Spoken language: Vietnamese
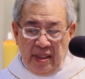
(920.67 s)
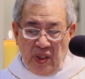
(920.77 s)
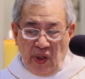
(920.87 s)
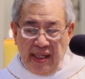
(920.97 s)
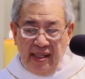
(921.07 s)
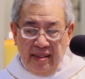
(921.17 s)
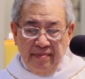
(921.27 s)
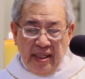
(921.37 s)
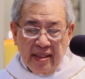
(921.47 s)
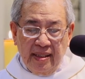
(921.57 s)
tòa đại
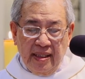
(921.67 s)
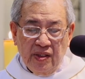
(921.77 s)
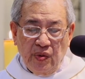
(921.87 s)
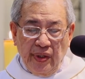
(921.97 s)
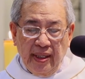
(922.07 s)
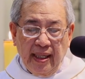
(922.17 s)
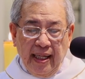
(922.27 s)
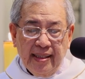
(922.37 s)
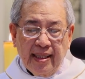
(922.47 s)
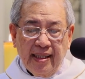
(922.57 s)
hình Paris đã tuyên
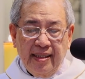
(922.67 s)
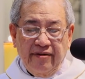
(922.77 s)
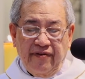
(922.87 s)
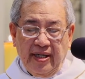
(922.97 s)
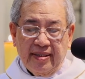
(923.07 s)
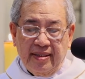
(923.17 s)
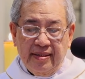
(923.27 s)
án các hình phạt